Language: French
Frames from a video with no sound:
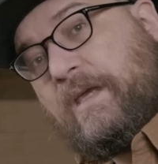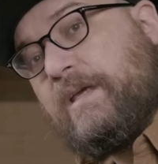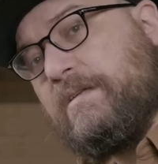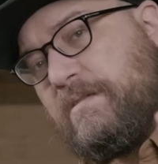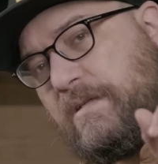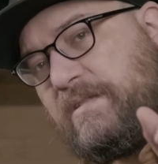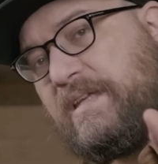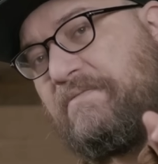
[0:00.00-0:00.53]
Et
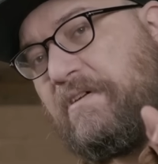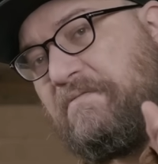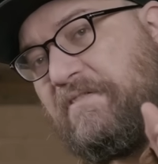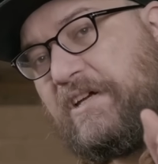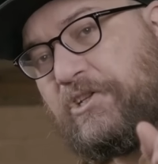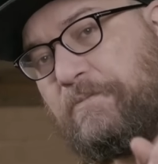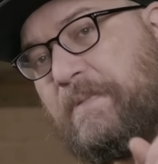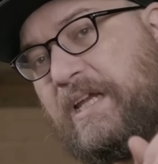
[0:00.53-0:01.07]
ça, ça va
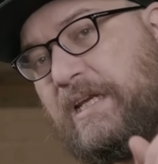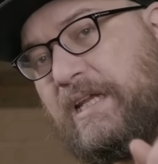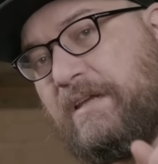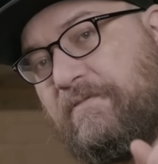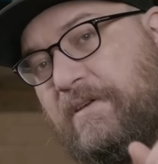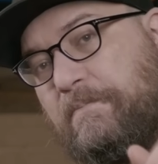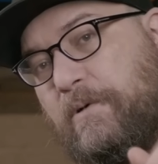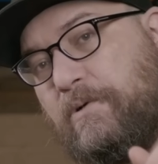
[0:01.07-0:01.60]
vachement
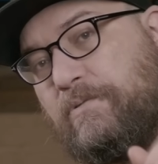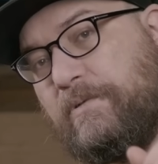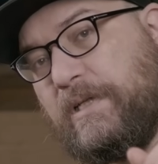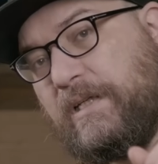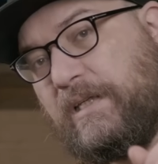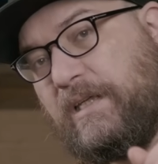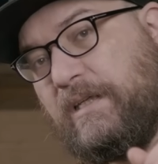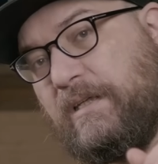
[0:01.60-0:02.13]
énerver Boone,
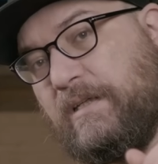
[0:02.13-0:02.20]
OK?